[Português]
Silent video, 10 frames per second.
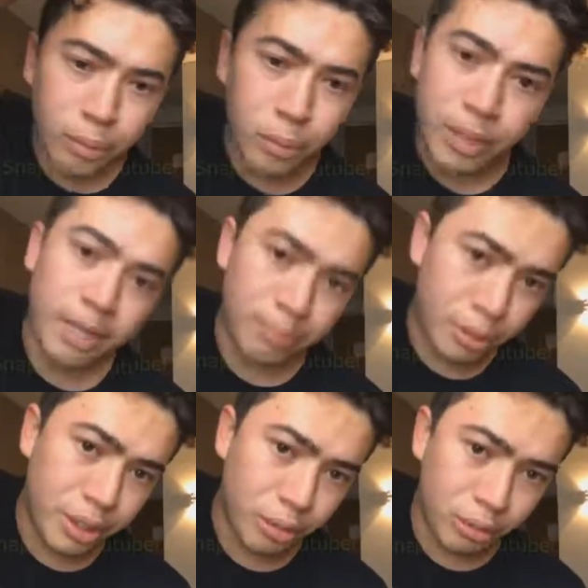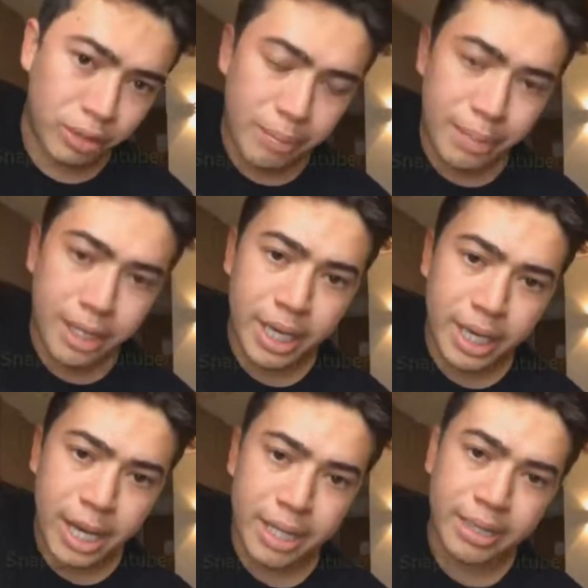poder, podiam não saber
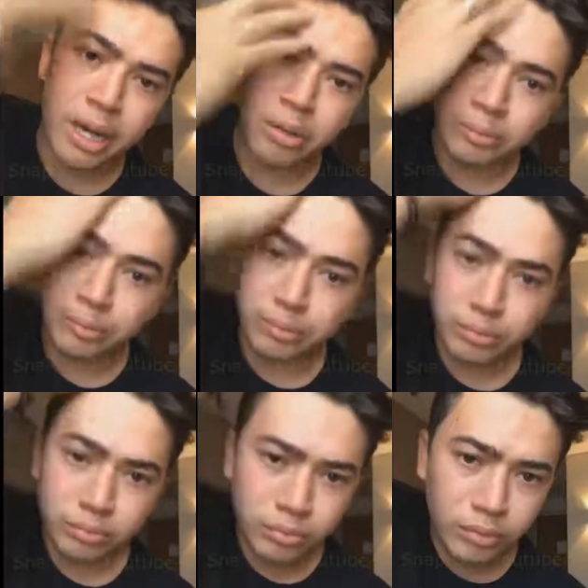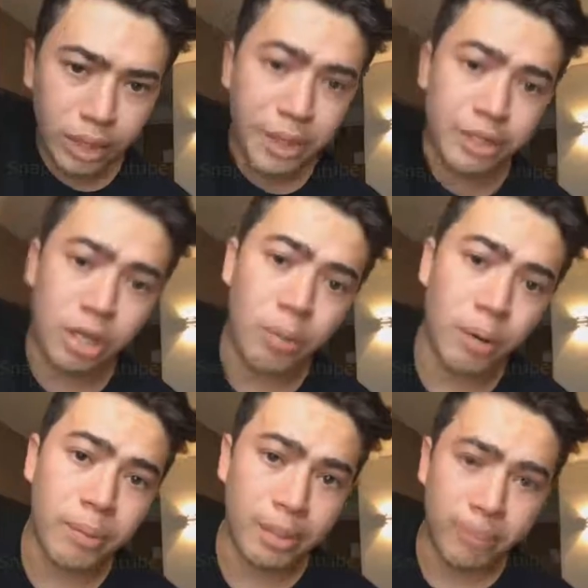quem é e tal. E isso é um
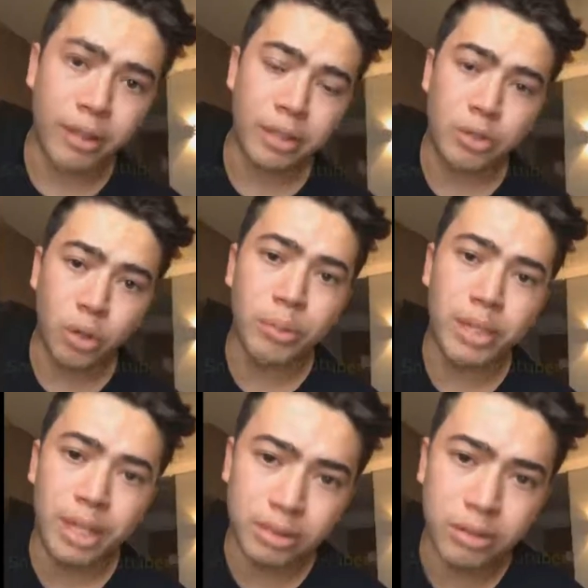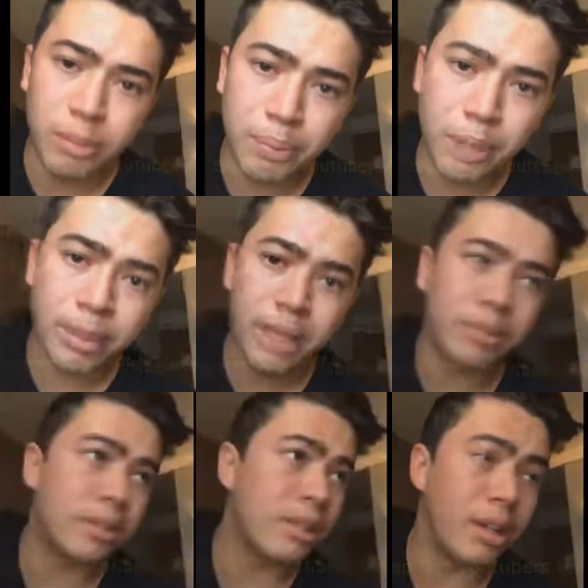problema, falta de comunicação é um
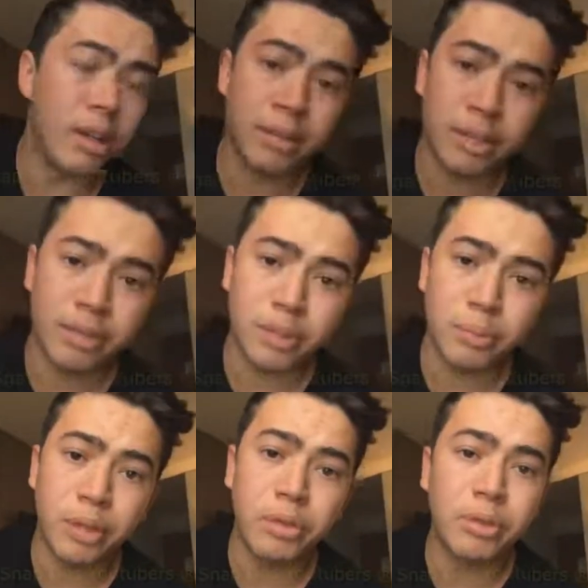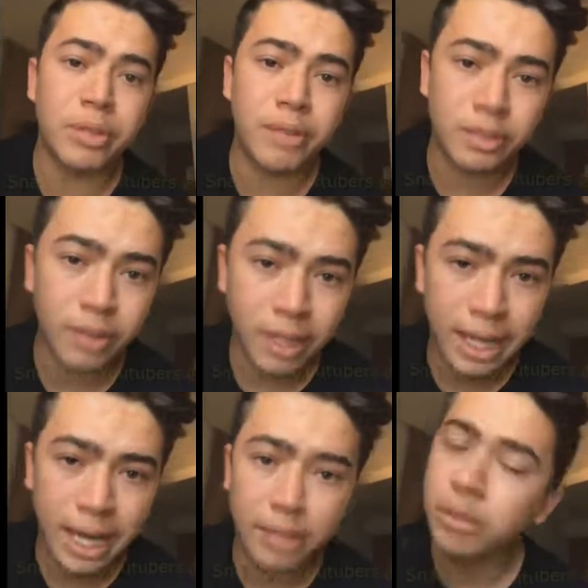problema. Se ah, talvez o produtor tivesse
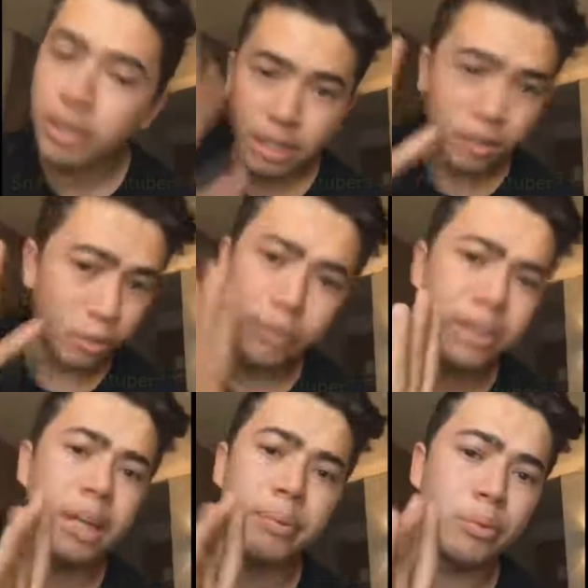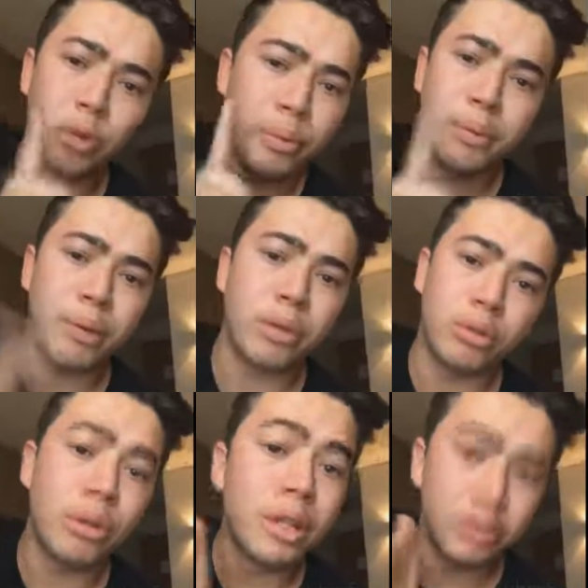falado, tô falando que é culpa de
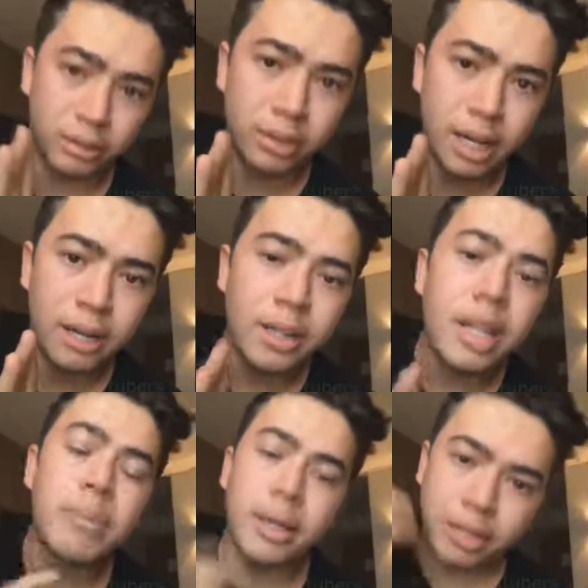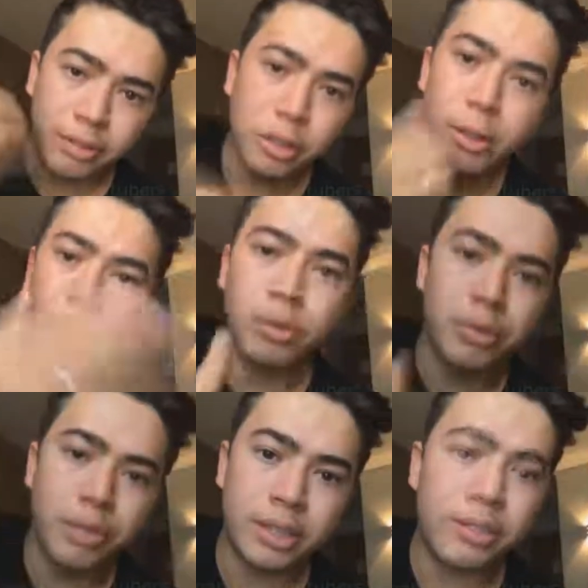produtor não, tá? Mas talvez o produtor
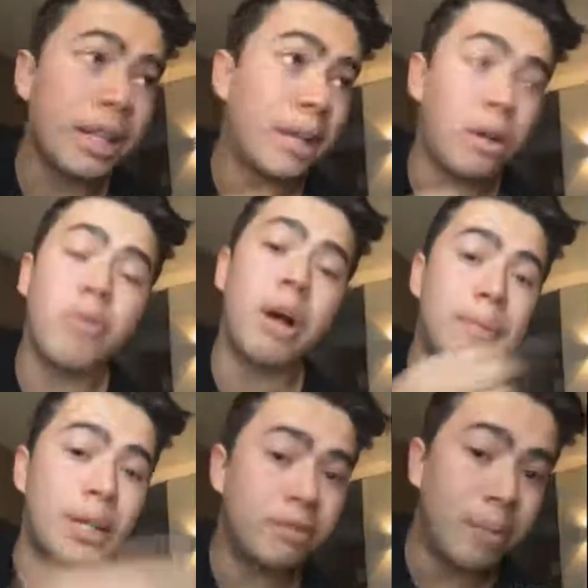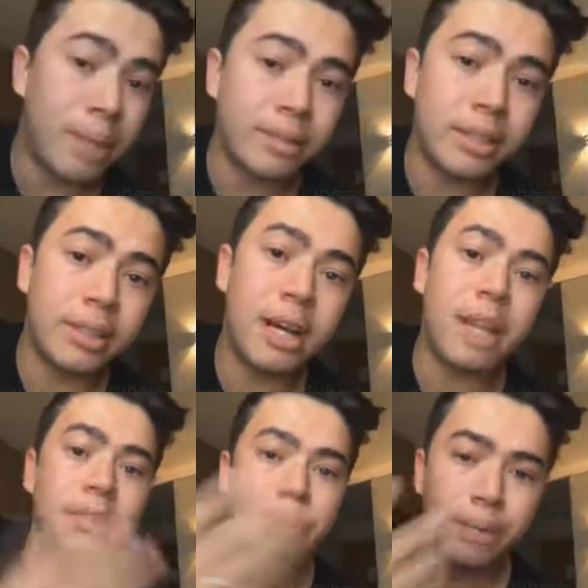não tivesse falado, ah, um rapaz vai
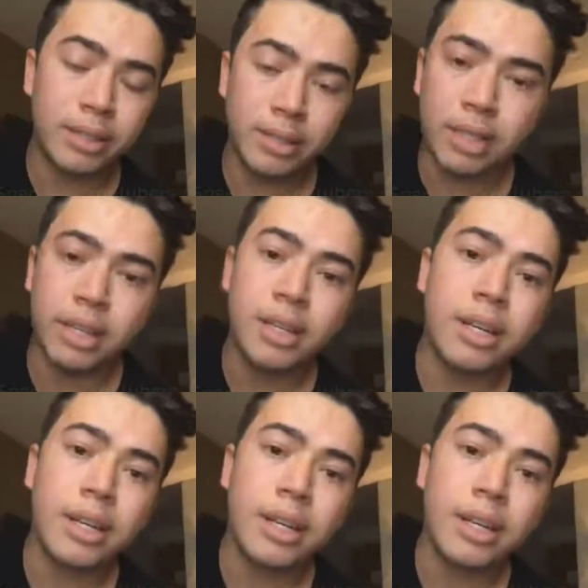apresentar, esse rapaz é,